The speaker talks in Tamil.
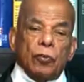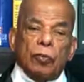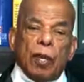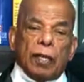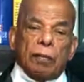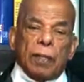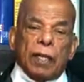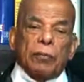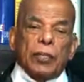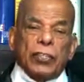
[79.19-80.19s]

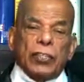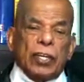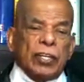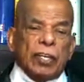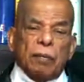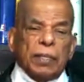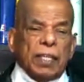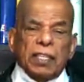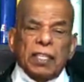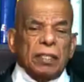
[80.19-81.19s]
உருவாக்கப்பட முயற்சியில்
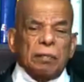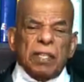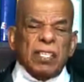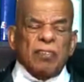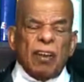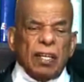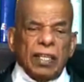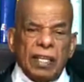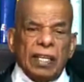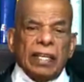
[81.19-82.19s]
எடுக்கப்பட்டது அது பெரிசாக
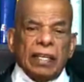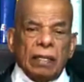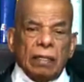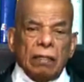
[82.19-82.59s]
இல்லை